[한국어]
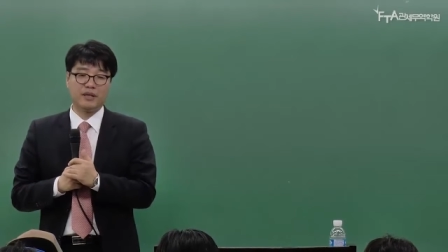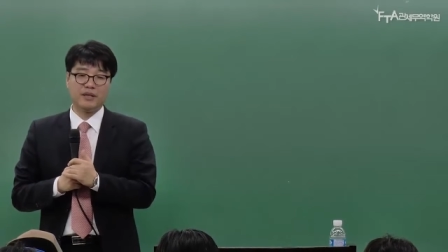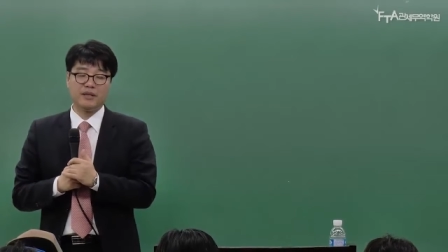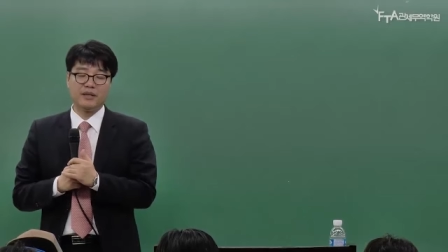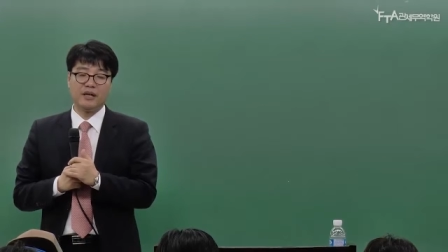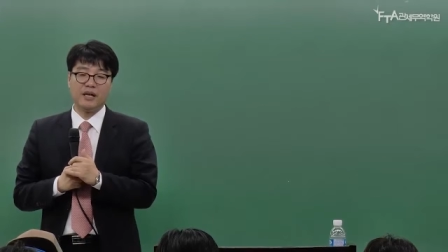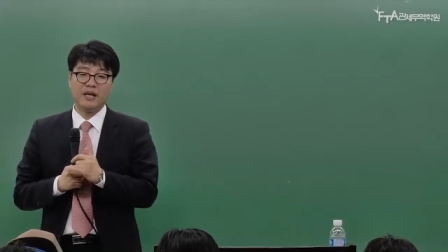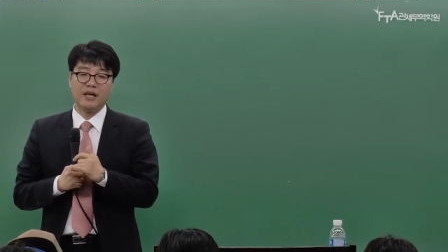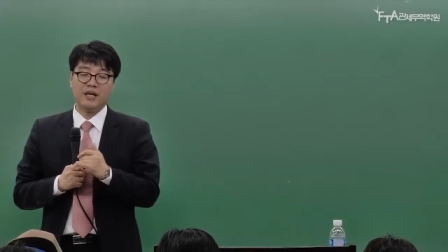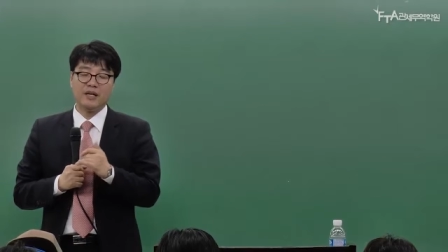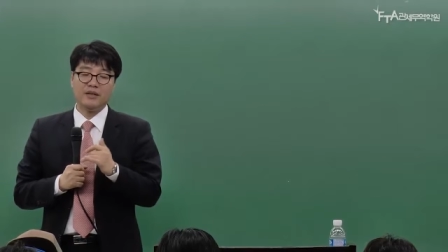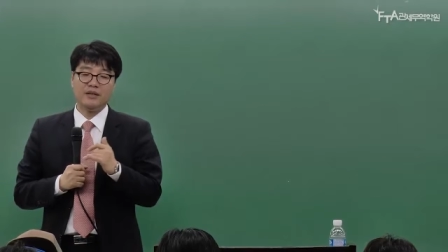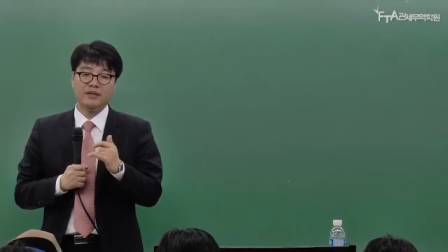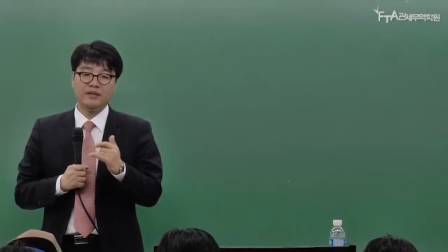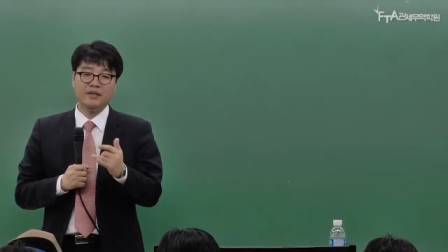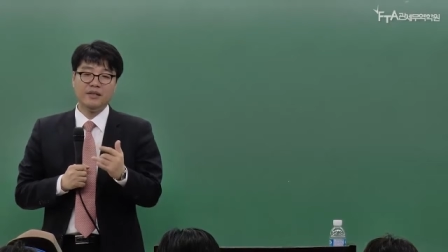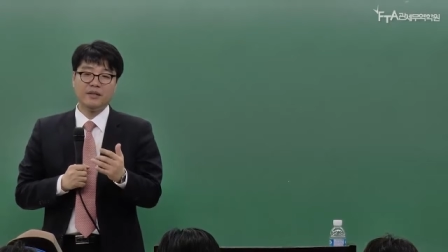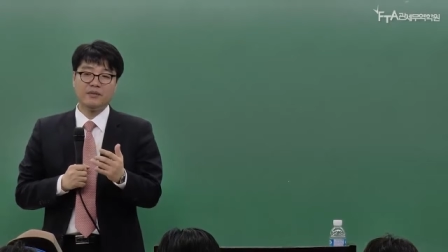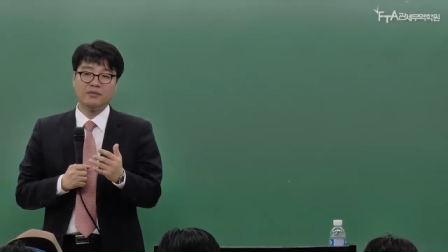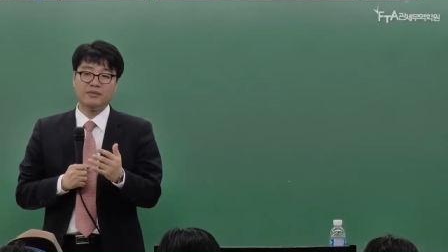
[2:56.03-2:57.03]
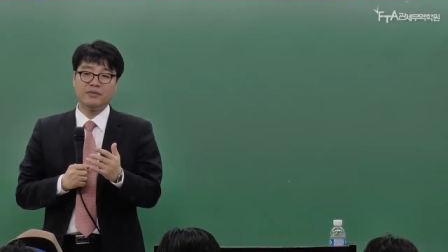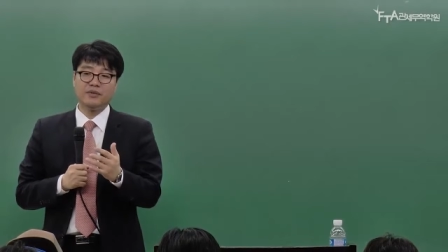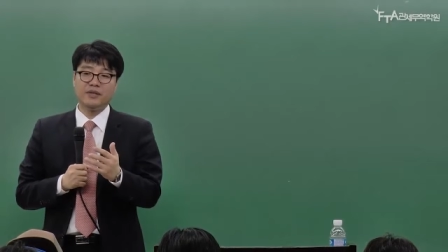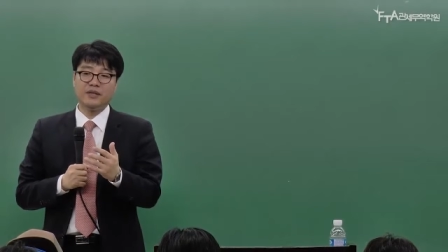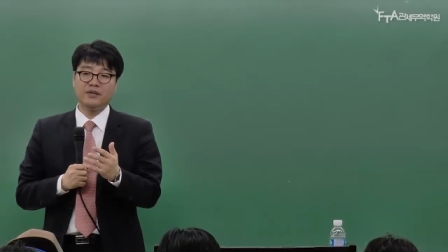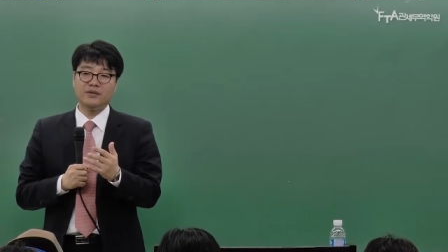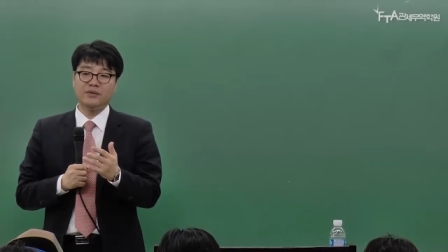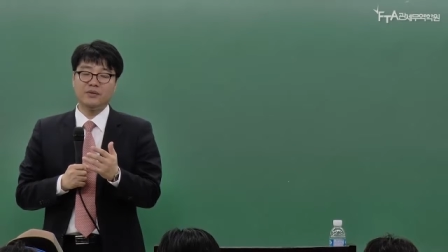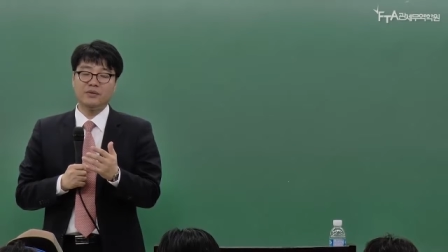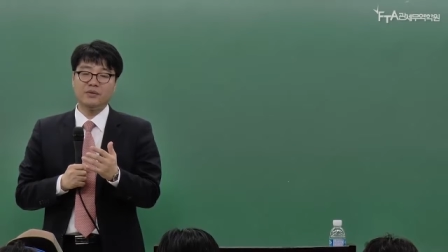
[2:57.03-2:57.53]
그러니까 여기에
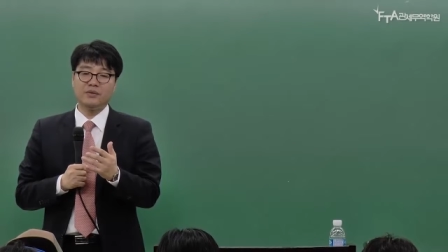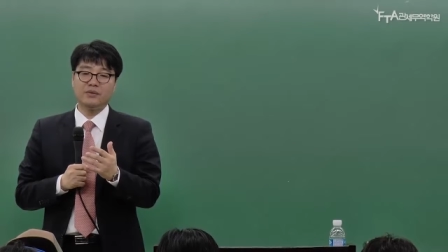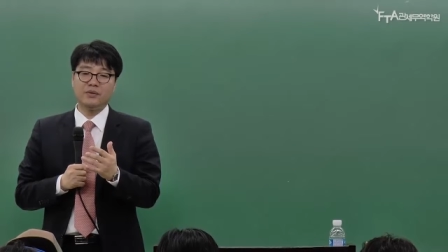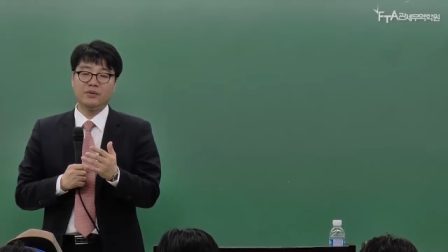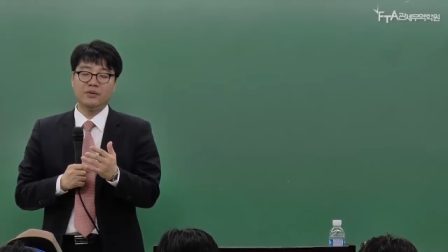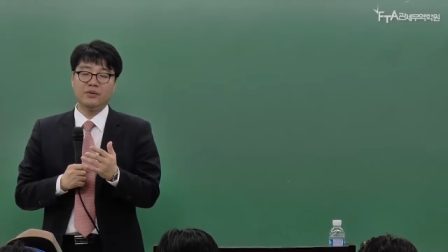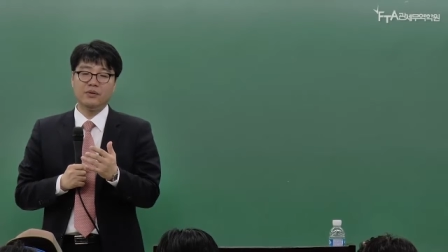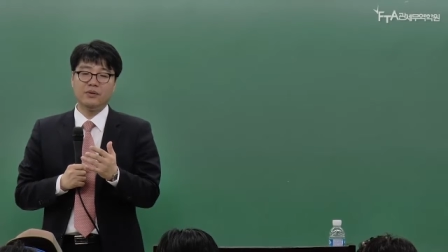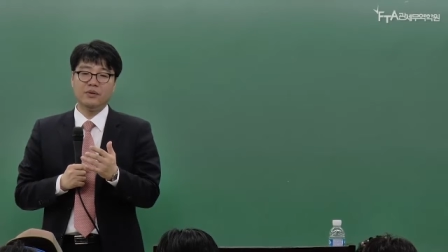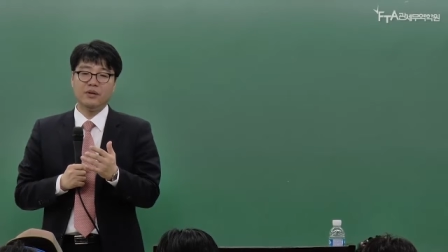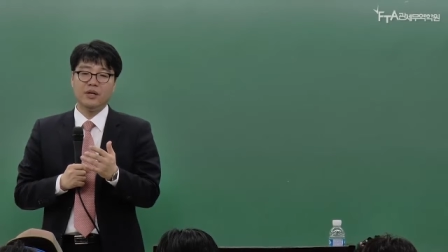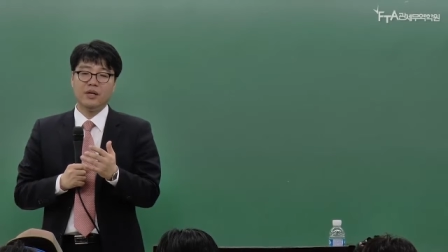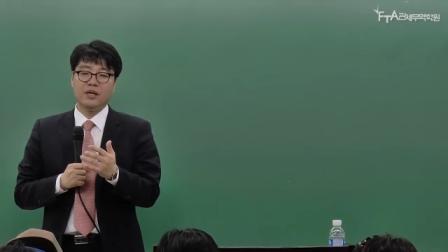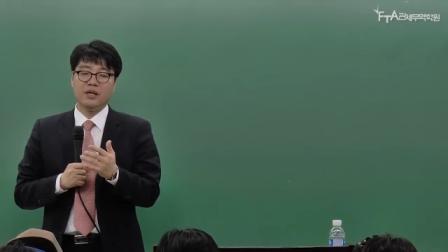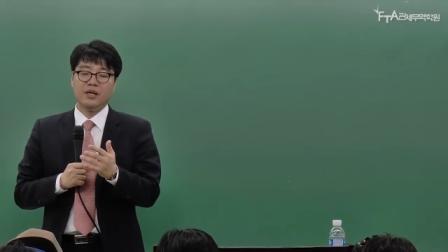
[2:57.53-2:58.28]
구체적으로